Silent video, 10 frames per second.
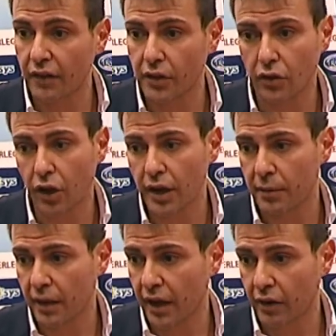vittoria
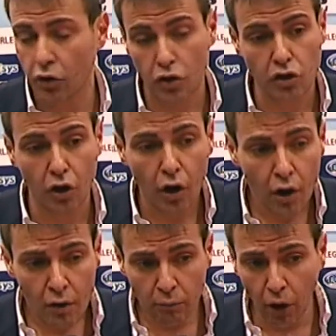perché conosco
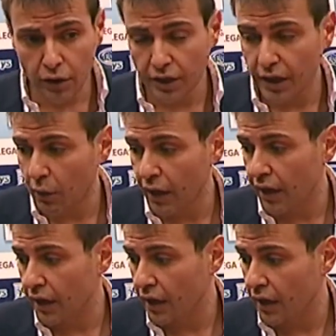molti di,
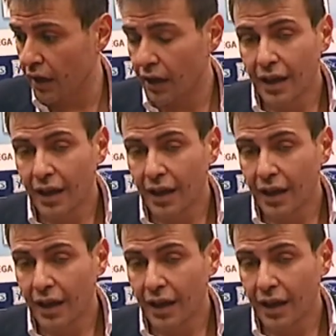quei,